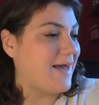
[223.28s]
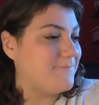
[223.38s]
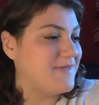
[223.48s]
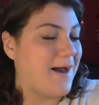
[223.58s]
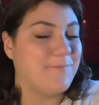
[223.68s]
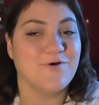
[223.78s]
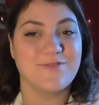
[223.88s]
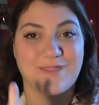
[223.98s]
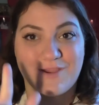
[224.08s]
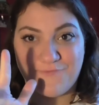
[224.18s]
abbiamo
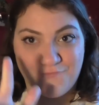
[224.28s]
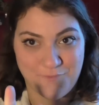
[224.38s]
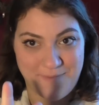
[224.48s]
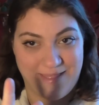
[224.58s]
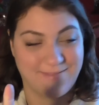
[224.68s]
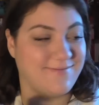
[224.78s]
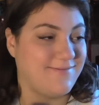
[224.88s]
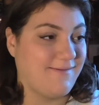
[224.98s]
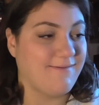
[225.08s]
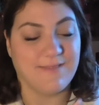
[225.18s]
tre
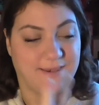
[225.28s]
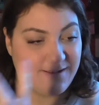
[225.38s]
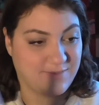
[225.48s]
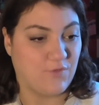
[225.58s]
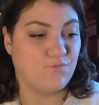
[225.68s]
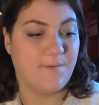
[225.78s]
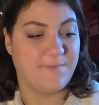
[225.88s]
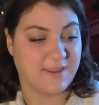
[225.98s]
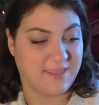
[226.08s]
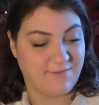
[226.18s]
fumetti, in realtà due
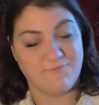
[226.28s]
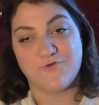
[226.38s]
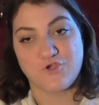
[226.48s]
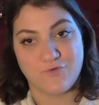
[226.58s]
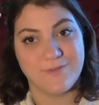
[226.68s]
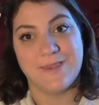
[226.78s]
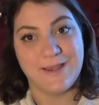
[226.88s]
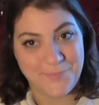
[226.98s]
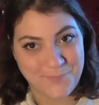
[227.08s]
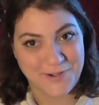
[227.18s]
perché vi faccio
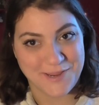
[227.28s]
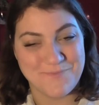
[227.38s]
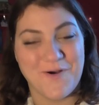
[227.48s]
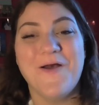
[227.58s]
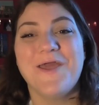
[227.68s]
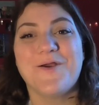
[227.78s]
vedere il primo.